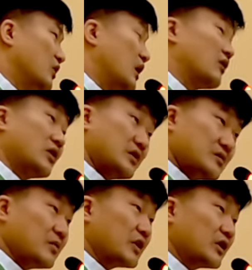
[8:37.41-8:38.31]
안
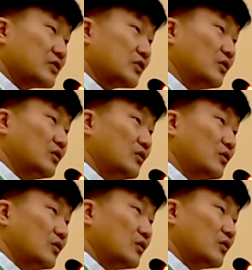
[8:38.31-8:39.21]
그렇겠습니까? 그죠?
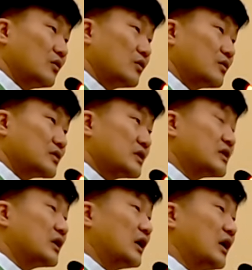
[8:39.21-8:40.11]

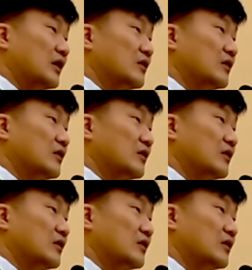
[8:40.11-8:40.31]
사제가